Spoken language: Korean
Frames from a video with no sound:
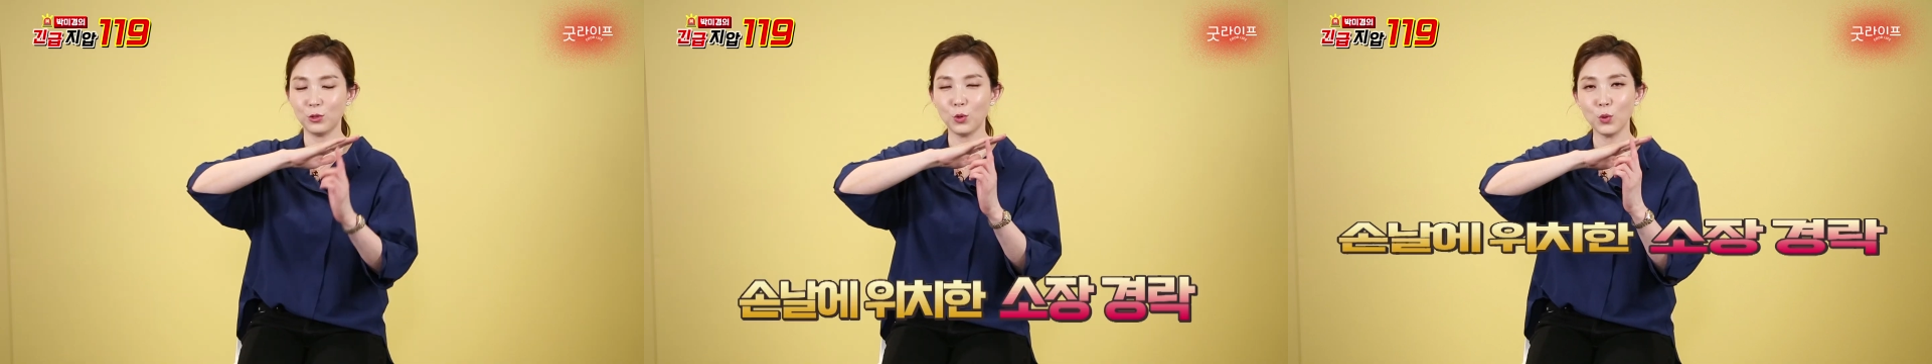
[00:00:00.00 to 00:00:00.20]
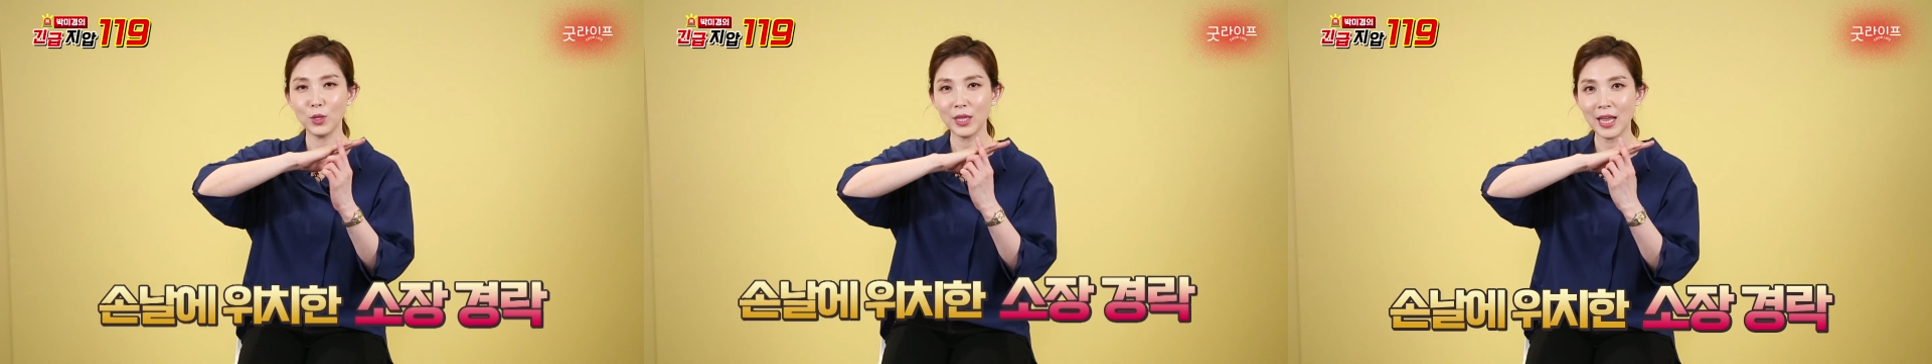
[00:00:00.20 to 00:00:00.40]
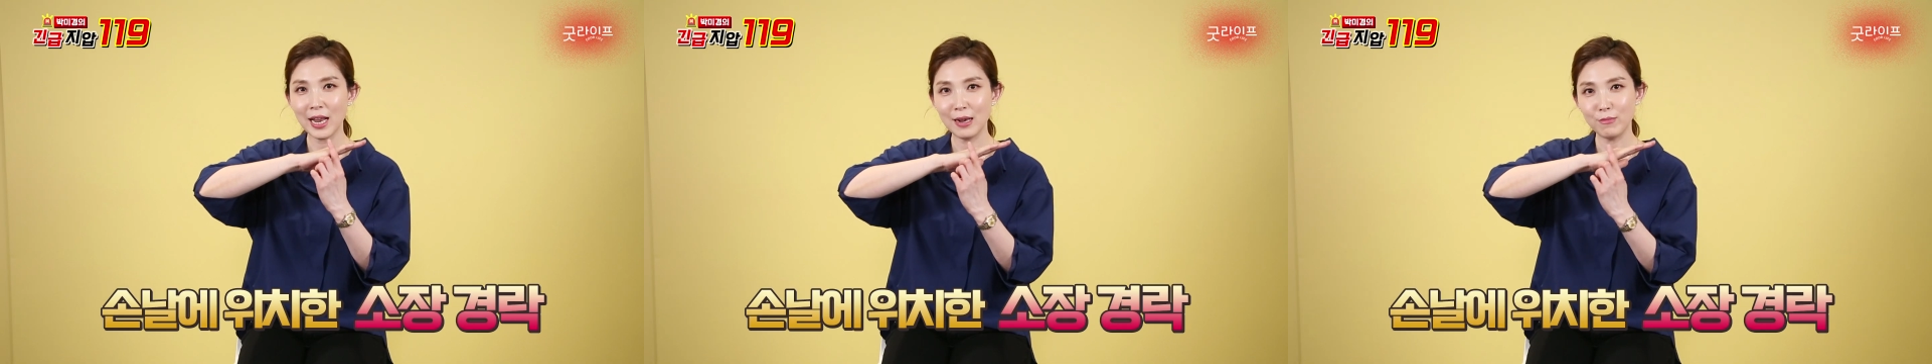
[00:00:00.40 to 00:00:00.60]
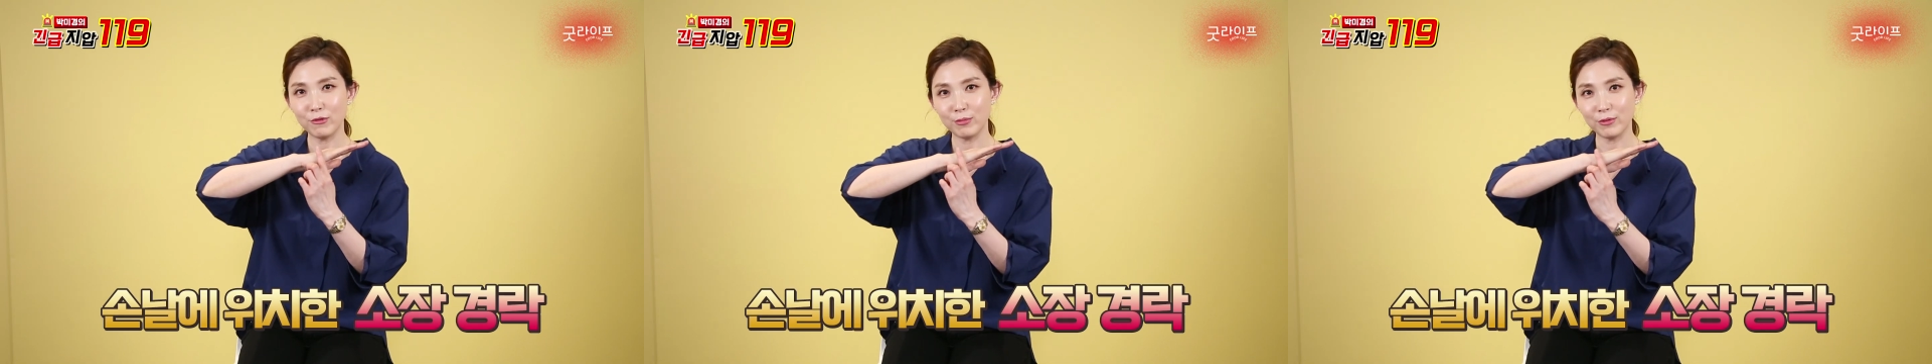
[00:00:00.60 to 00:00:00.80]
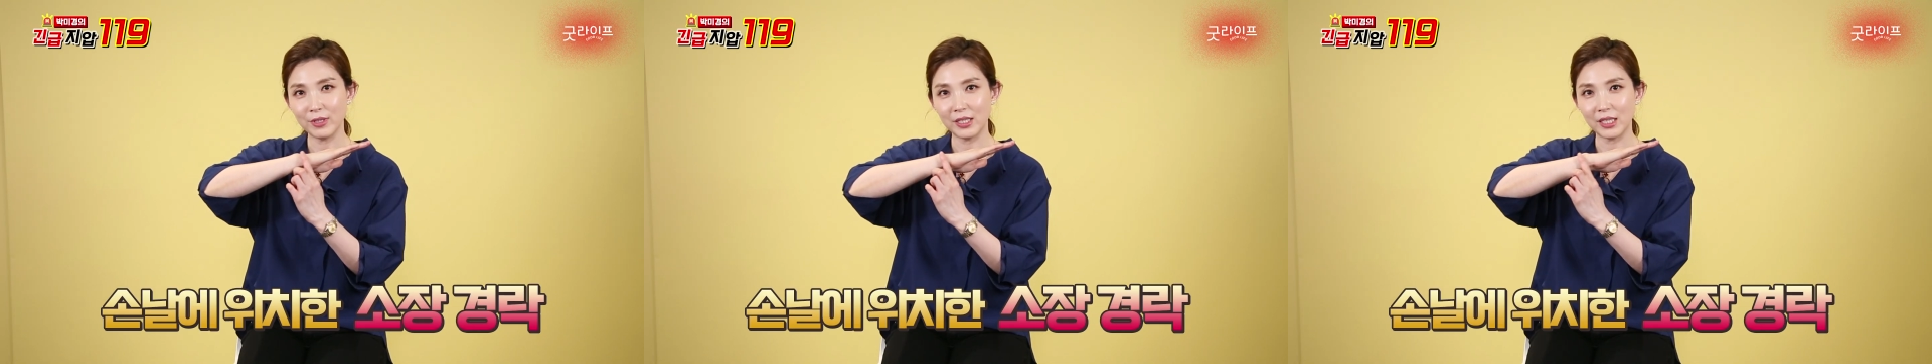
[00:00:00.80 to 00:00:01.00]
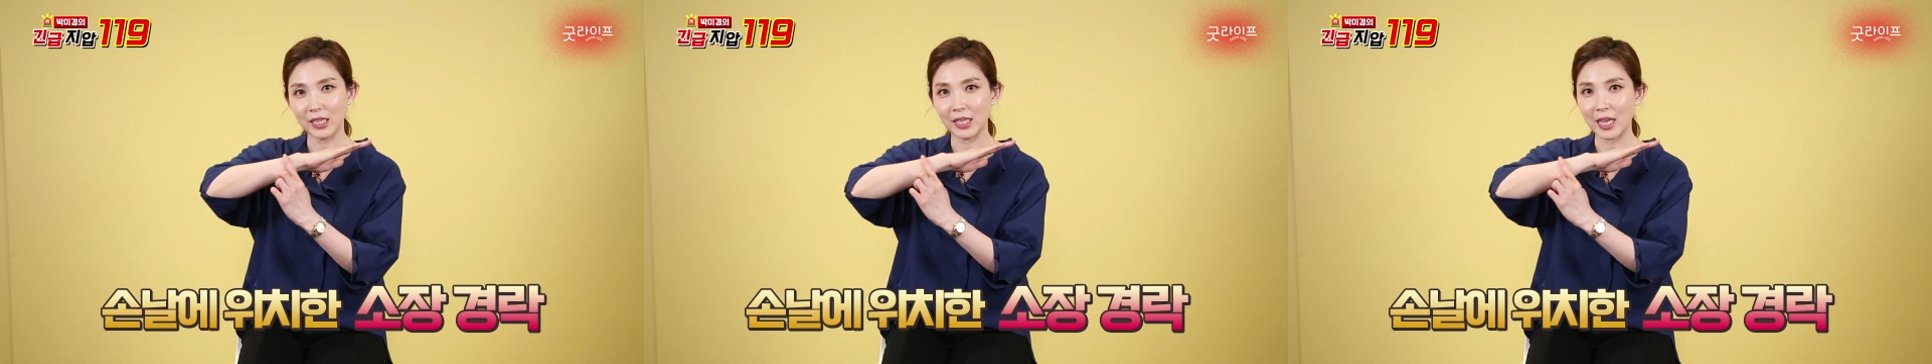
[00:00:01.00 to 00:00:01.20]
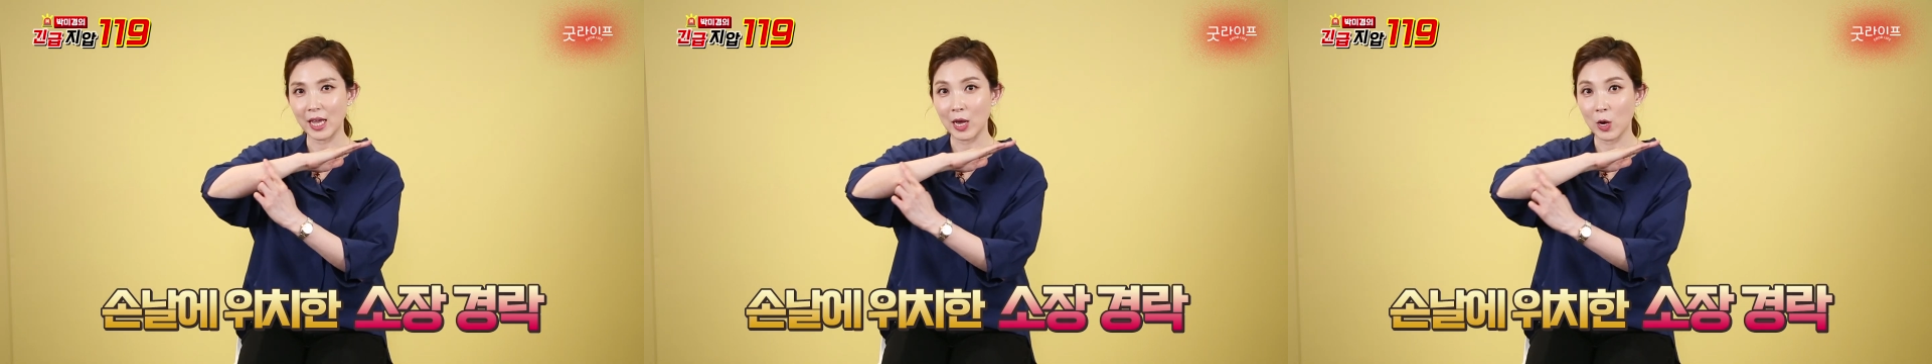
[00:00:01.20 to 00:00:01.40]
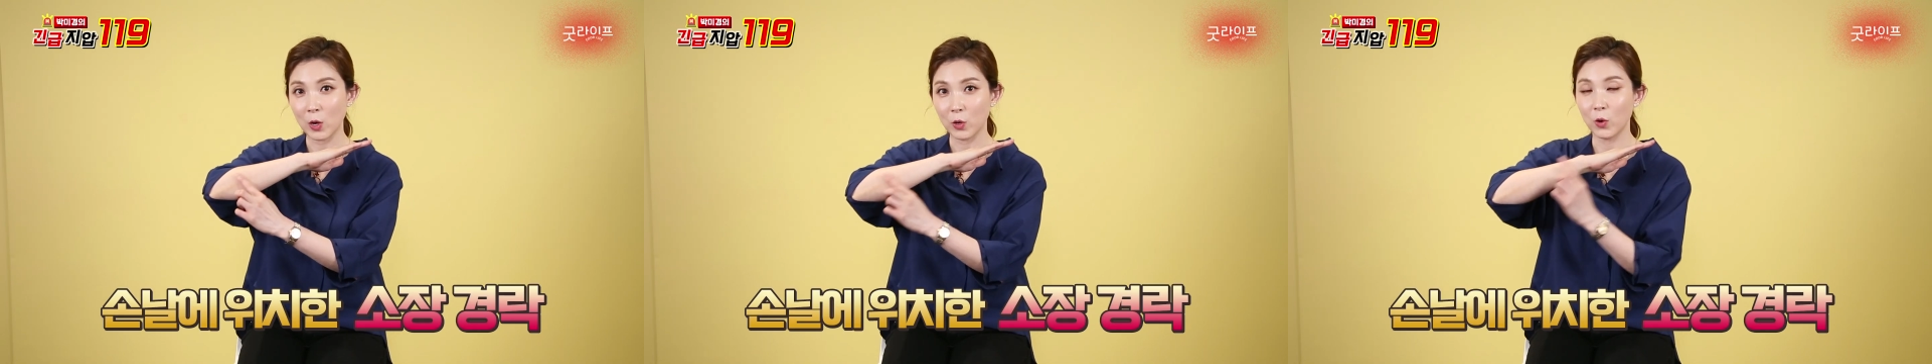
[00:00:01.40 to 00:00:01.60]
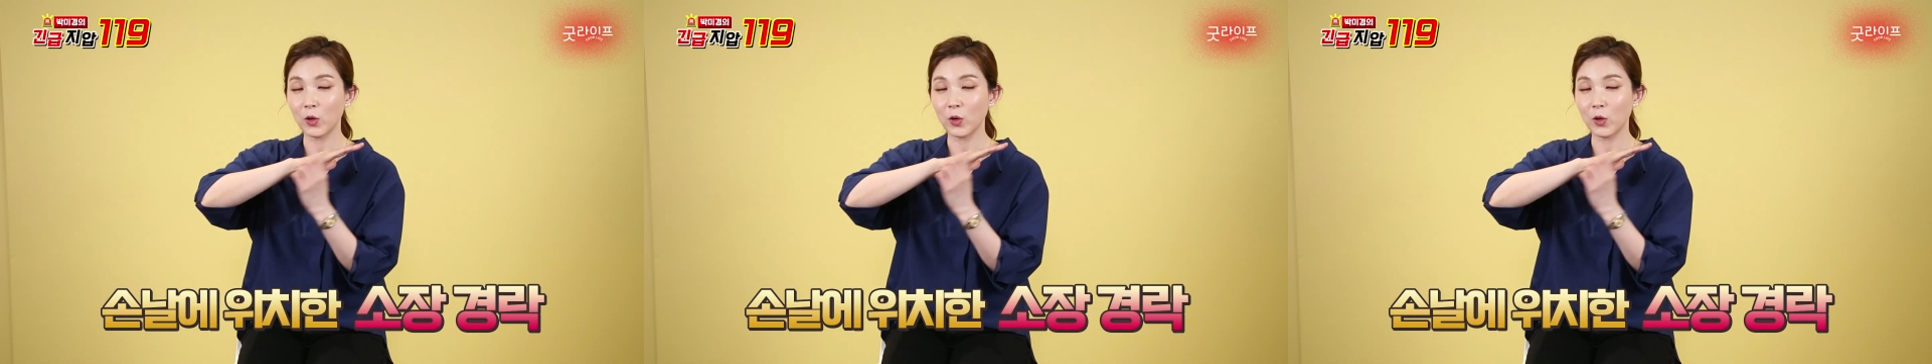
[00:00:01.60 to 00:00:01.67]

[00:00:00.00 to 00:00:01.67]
손날 부분 있잖아요.